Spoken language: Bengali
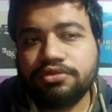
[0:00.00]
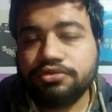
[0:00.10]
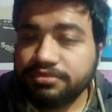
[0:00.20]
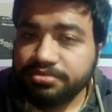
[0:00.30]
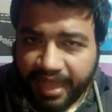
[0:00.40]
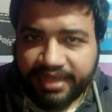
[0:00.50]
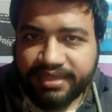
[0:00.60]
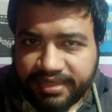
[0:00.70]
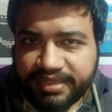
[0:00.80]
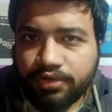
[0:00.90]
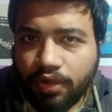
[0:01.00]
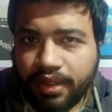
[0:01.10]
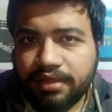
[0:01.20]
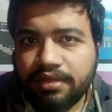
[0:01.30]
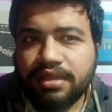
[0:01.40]
তো দেখা যাক কি
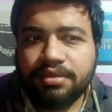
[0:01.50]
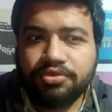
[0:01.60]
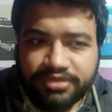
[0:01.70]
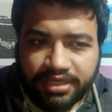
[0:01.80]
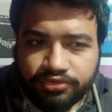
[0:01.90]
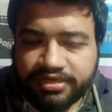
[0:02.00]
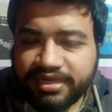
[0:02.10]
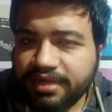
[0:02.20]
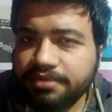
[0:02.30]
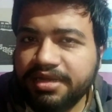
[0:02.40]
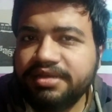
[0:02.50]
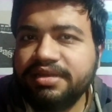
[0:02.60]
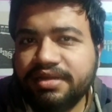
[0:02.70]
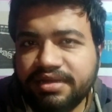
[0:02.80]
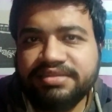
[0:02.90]
হয় এবং যেহেতু ডিরেক্ট মানে
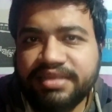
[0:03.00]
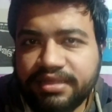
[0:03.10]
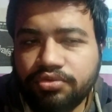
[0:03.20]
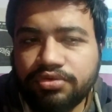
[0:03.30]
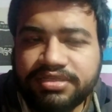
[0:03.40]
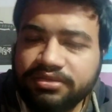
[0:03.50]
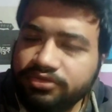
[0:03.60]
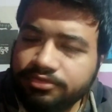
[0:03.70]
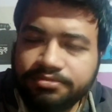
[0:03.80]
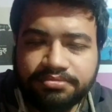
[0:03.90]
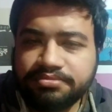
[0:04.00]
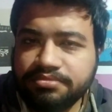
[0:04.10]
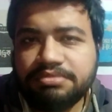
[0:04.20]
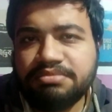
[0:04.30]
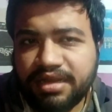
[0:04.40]
ডিরেক্টর নিজেই করছে তো
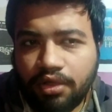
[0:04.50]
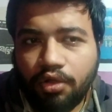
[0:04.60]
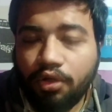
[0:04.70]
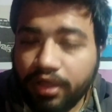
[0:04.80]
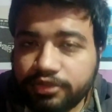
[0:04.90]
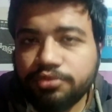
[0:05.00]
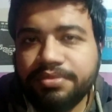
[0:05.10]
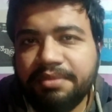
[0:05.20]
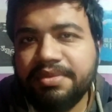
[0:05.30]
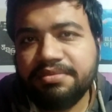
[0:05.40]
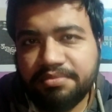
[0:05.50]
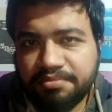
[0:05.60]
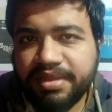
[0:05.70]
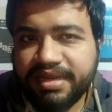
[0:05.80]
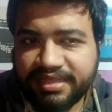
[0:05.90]
মানে হয়তো মেবি
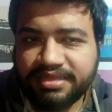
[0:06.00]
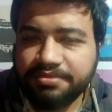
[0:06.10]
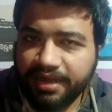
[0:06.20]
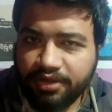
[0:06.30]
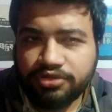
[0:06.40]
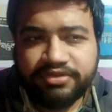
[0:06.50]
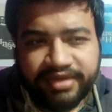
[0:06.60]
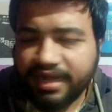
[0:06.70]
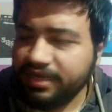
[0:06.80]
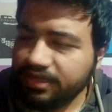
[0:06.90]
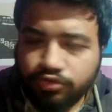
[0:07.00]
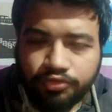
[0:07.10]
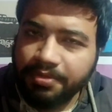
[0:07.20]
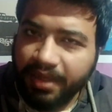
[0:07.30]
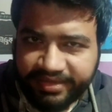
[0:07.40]
বেরিয়ে যেতে পারে হয়তো ট্রেলারটা
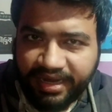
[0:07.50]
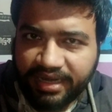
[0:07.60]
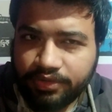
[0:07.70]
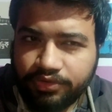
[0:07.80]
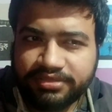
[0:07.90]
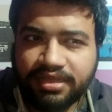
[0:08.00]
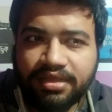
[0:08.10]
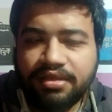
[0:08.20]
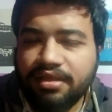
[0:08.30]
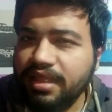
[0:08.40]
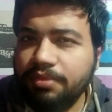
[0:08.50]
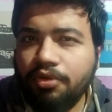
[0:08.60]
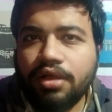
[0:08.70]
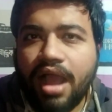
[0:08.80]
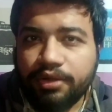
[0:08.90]
খুবই বাজে কাটা হয়েছে
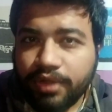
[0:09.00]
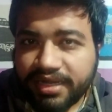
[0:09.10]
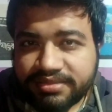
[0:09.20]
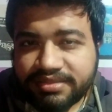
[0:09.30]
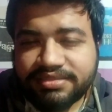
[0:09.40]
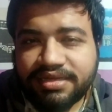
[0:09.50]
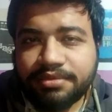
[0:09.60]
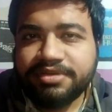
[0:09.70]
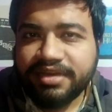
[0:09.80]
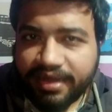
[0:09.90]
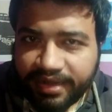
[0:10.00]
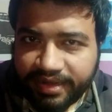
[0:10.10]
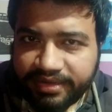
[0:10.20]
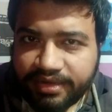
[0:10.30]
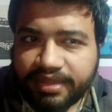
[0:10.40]
এবং আরও একটা জিনিস যেটা আমি ট্রেলারের
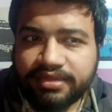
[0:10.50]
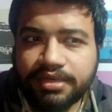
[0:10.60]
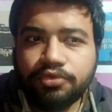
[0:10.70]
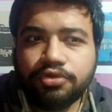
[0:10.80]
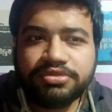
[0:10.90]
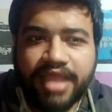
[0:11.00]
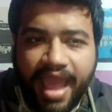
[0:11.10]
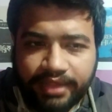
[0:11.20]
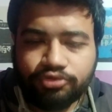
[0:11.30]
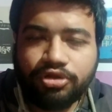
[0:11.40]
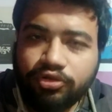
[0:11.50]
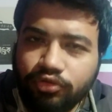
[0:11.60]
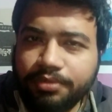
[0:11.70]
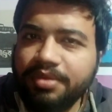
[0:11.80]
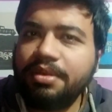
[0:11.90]
এডিটের ক্ষেত্রে বলবো যে এতটা
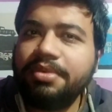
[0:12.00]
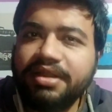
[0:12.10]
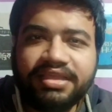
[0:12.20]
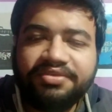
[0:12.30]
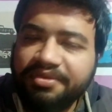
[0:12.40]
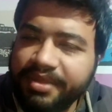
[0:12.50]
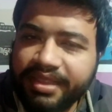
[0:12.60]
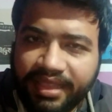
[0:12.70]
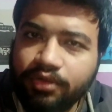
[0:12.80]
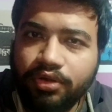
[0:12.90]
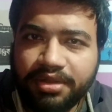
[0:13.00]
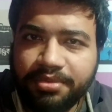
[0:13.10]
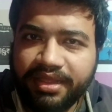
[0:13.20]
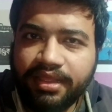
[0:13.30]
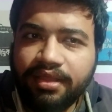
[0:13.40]
গল্পের ব্যাপারে কিভাবে কে করে
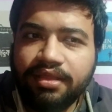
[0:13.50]
ভাই